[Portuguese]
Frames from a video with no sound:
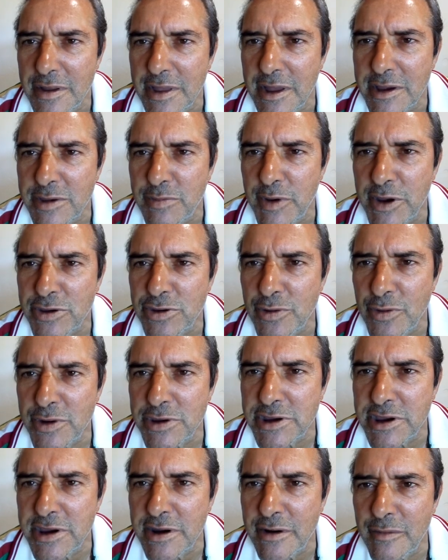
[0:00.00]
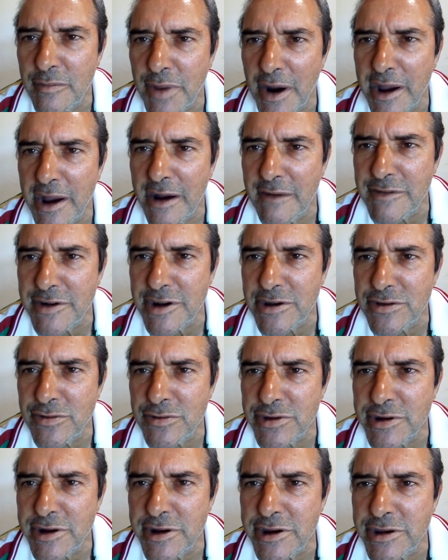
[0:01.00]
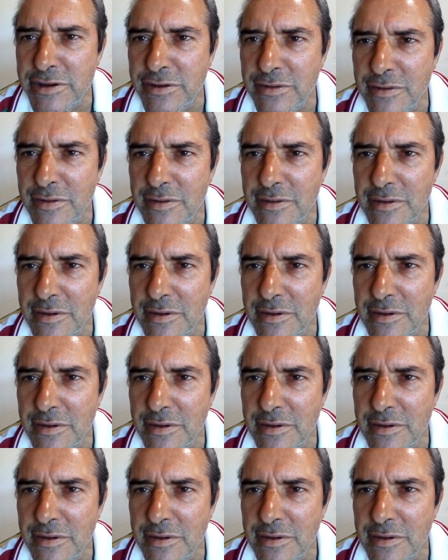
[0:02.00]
das pessoas que acompanhavam Jesus Cristo.